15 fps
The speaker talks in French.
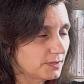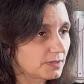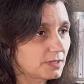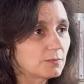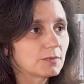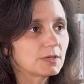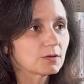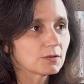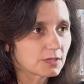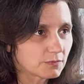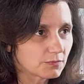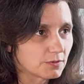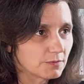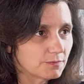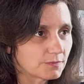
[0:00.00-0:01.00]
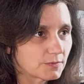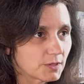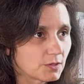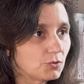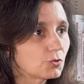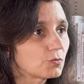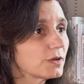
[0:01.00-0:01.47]
qui met en avant
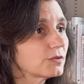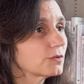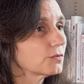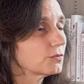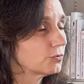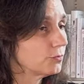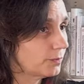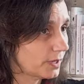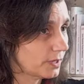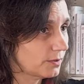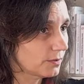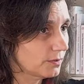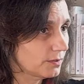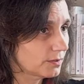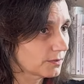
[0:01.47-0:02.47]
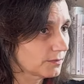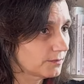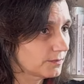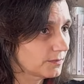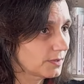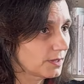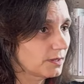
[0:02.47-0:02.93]
une croissance supérieure
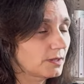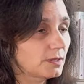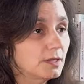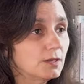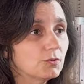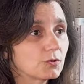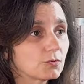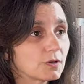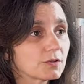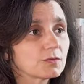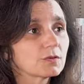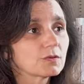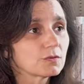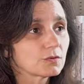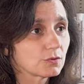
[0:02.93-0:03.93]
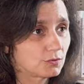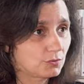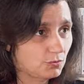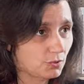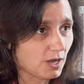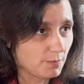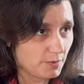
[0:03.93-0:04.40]
et une croissance
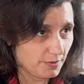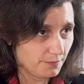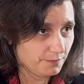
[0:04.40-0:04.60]
durable.